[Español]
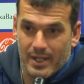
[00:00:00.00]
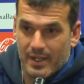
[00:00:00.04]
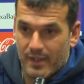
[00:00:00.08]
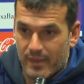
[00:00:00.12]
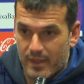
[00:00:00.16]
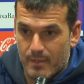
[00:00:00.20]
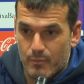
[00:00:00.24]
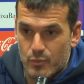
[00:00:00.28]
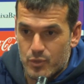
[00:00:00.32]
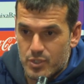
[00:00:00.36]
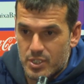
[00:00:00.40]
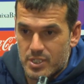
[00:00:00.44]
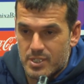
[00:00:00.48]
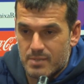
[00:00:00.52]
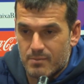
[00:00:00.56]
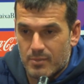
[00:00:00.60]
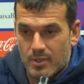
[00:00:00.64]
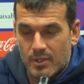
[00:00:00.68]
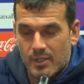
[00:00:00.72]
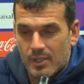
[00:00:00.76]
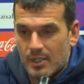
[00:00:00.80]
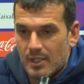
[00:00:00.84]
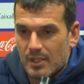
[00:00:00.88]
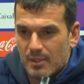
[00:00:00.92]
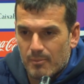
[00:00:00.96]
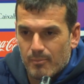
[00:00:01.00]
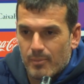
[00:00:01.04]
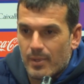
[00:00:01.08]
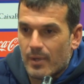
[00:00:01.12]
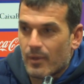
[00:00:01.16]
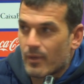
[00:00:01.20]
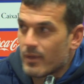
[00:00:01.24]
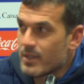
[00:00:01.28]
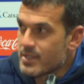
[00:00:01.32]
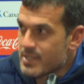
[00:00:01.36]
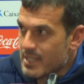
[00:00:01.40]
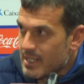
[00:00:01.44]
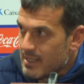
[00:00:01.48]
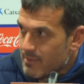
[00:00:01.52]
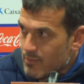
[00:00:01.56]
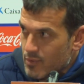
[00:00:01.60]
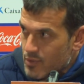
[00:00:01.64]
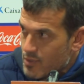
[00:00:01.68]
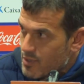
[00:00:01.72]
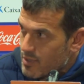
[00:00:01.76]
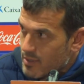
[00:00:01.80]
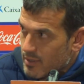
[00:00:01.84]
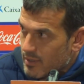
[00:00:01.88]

crecer muchísimo, pero ¿dónde salimos?